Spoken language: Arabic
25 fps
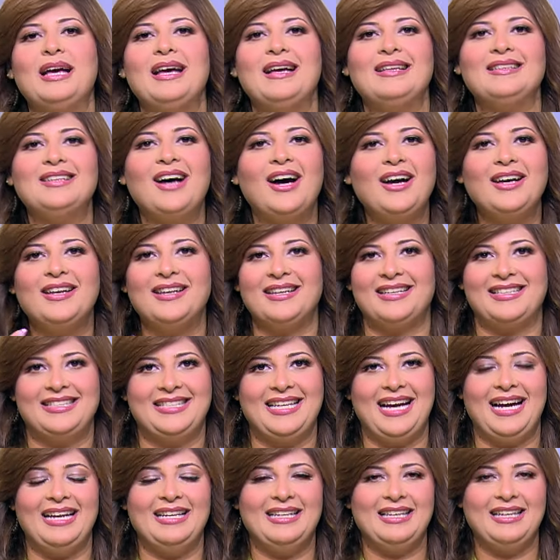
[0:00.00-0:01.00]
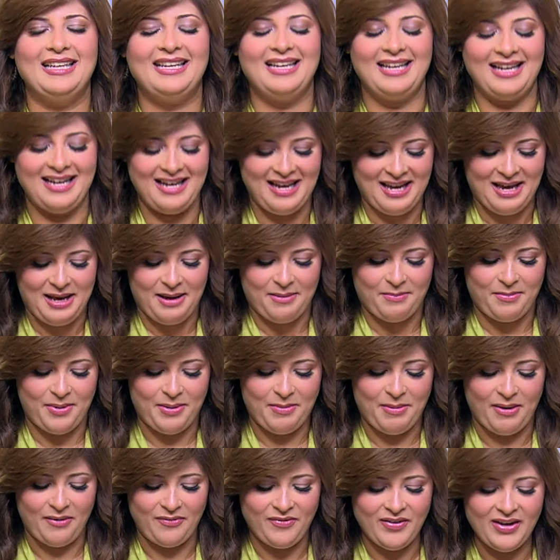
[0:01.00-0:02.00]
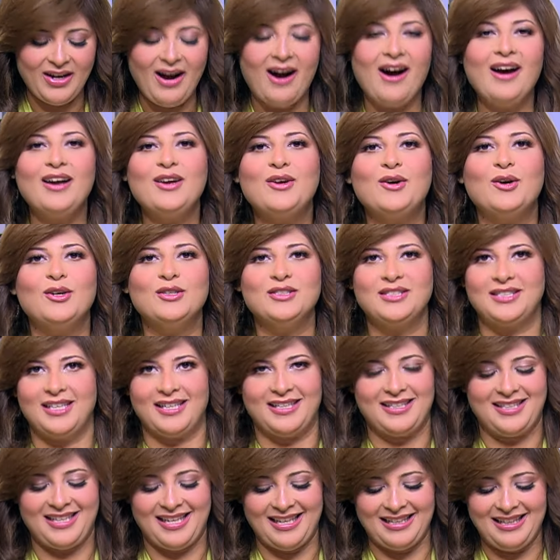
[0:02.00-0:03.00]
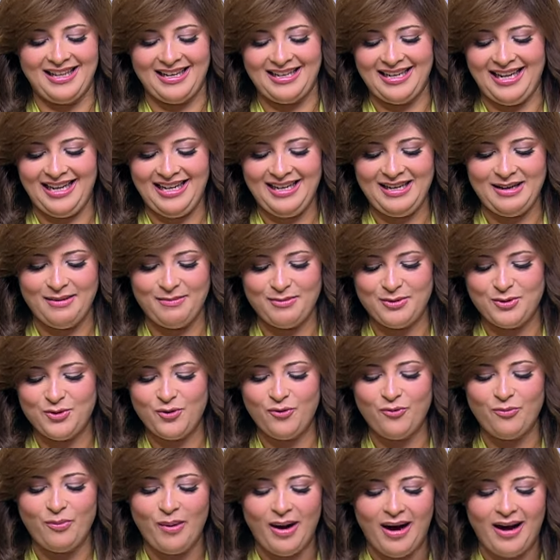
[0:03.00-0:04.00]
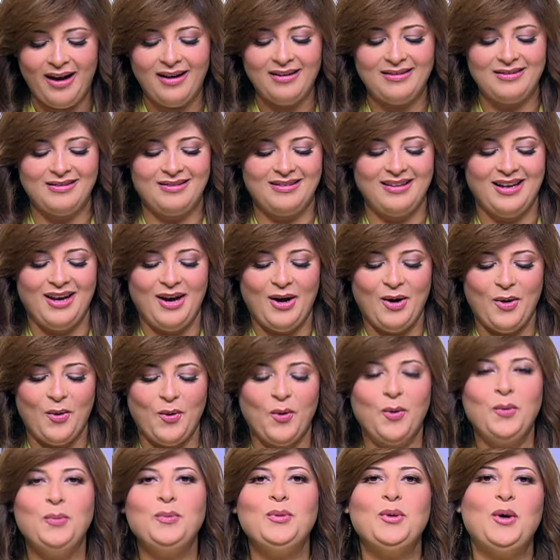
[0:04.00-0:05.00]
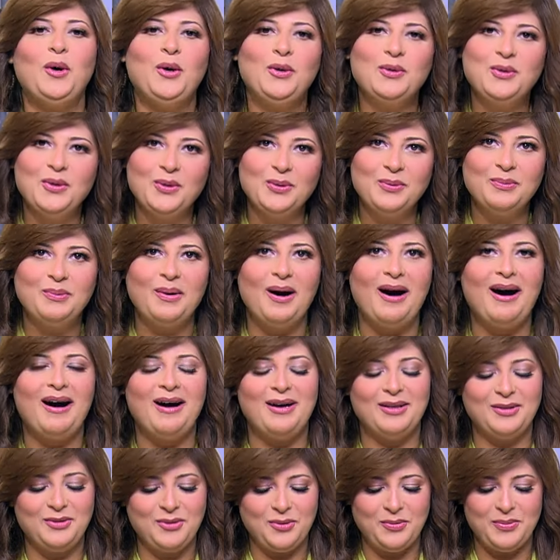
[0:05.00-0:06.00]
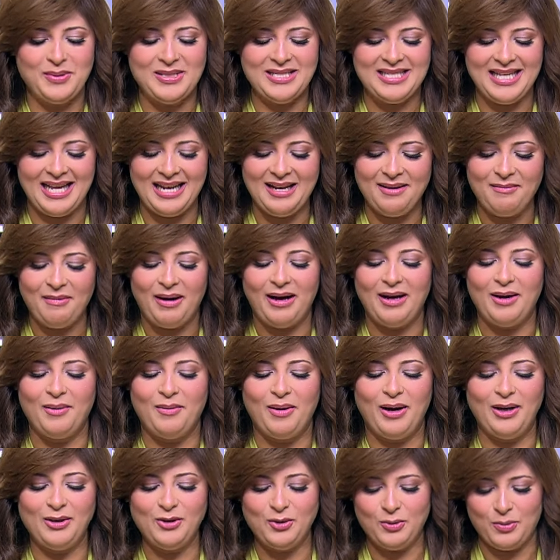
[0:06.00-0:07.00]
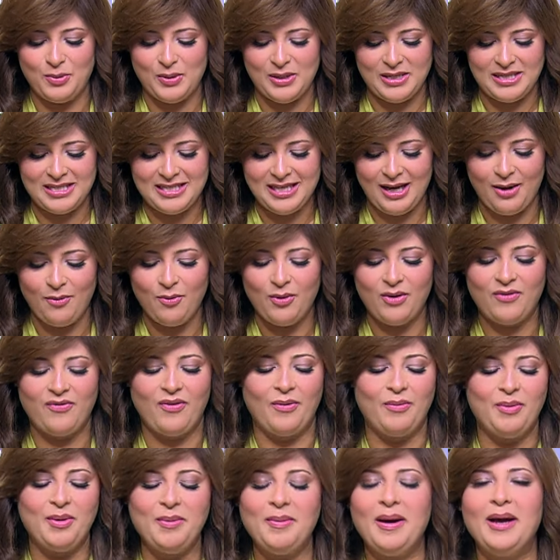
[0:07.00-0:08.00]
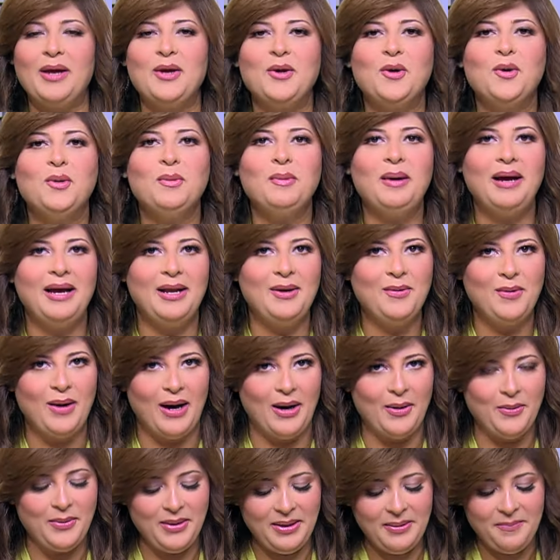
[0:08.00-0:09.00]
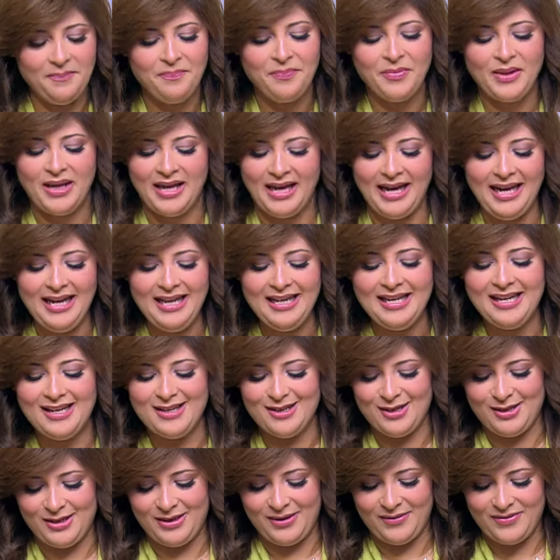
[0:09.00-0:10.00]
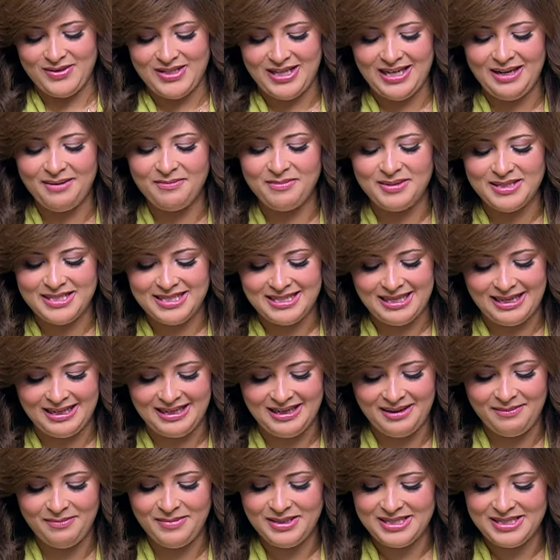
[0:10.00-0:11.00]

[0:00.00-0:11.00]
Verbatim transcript: دايركت آه، يعني بيبقى فيك اي كونتاكت كده ان احنا بنشوف بعض وبنحضن بعض وبنسلم على بعض وبنتصور فبيبقى يوم حلو قوي احنا نفسنا بنستناه من